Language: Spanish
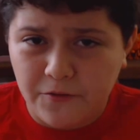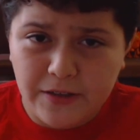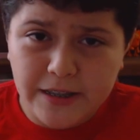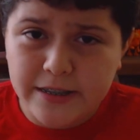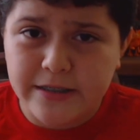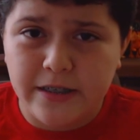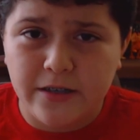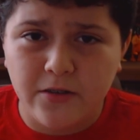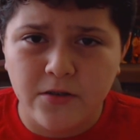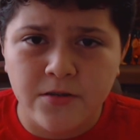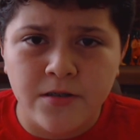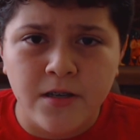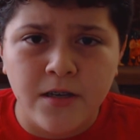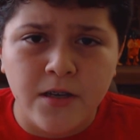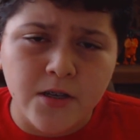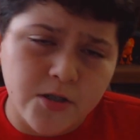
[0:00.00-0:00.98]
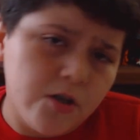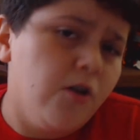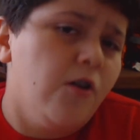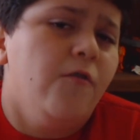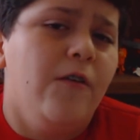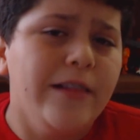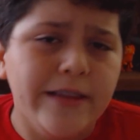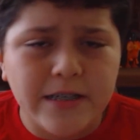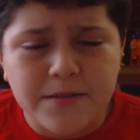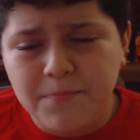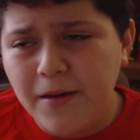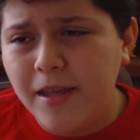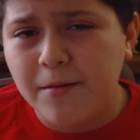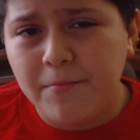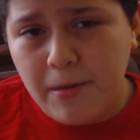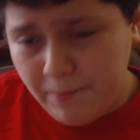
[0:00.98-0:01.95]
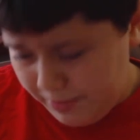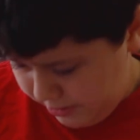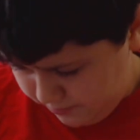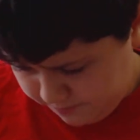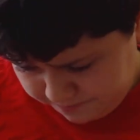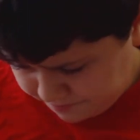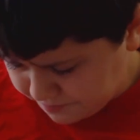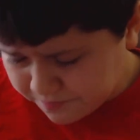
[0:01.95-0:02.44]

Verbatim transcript: Fantásticos. Solo falta Spider-Man, pero